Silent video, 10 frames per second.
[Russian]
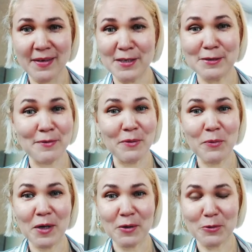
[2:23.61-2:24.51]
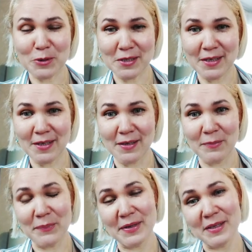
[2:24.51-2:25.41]
и своему окружению.
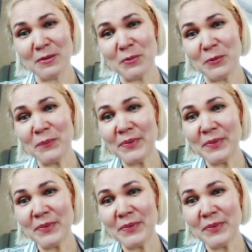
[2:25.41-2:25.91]
Поэтому